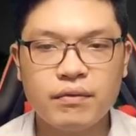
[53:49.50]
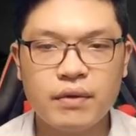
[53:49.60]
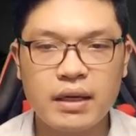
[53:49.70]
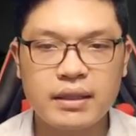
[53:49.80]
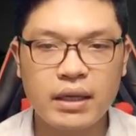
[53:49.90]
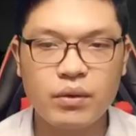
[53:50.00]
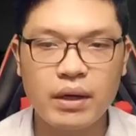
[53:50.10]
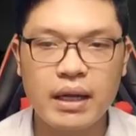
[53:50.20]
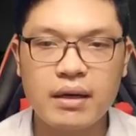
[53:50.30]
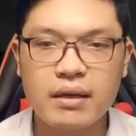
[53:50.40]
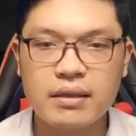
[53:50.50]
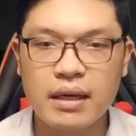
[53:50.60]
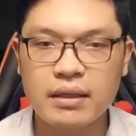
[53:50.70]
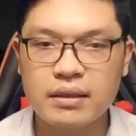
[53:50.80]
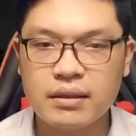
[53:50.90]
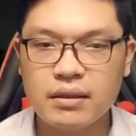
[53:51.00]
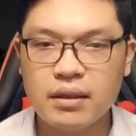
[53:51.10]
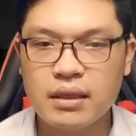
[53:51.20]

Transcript: Vương Thanh Tuyền lên cơn giận dữ,